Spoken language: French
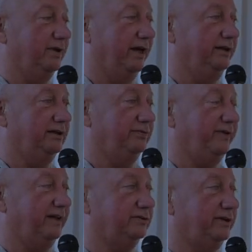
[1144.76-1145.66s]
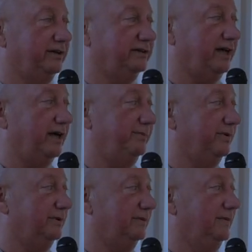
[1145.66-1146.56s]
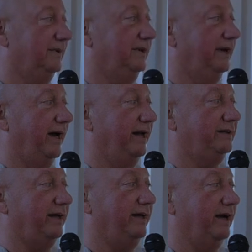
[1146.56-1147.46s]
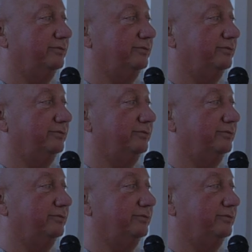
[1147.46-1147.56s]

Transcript: été, faite dans les Alpes, elle est allée en